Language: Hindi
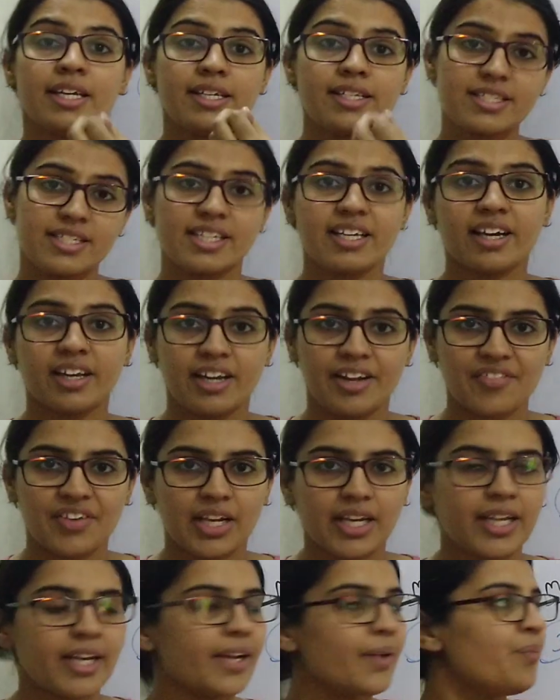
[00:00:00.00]
ईजी आने
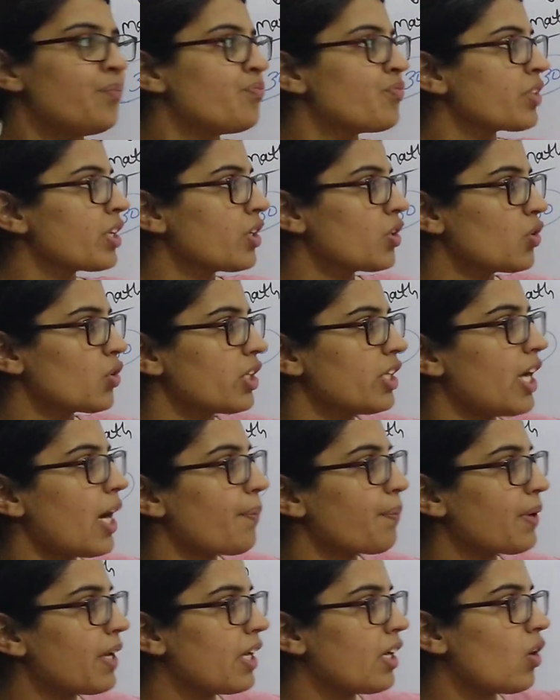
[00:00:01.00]
वाले हैं क्योंकि
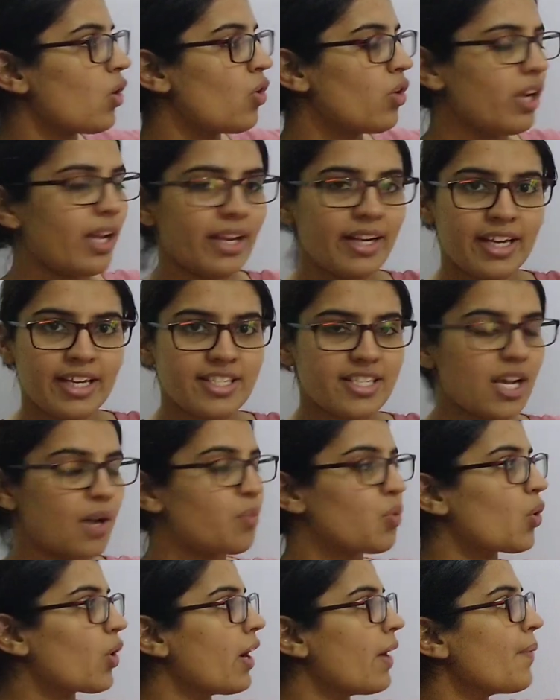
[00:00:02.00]
आपके ऑनलाइन
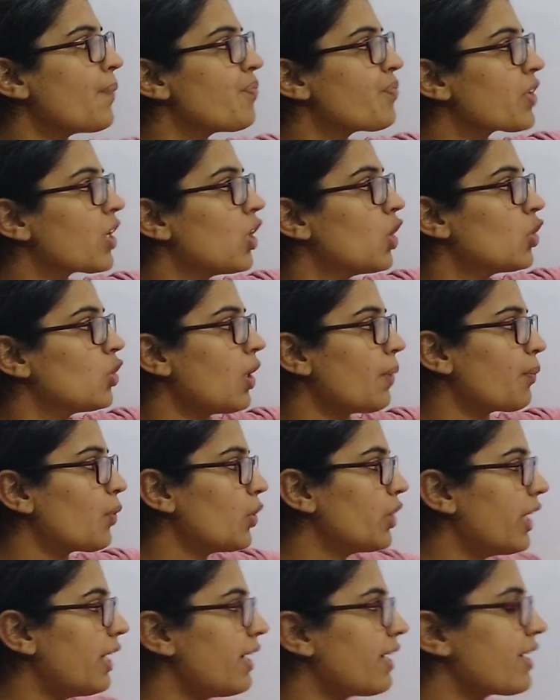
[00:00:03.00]
एग्जाम होगा तो
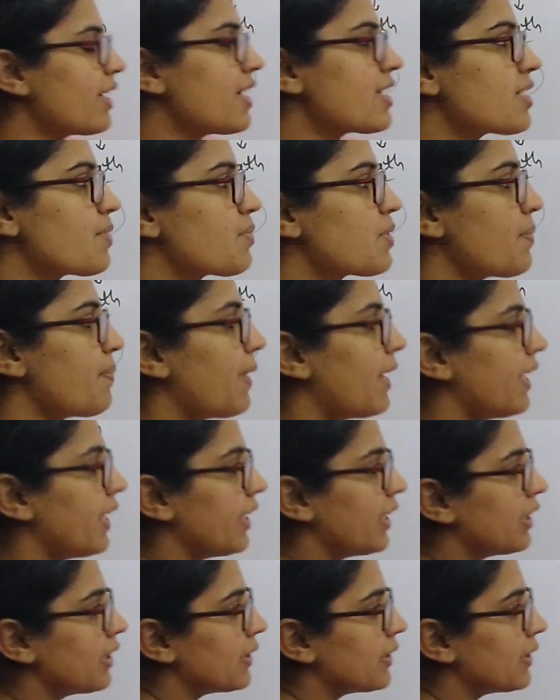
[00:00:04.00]
आपको ध्यान रखना है सबसे पहले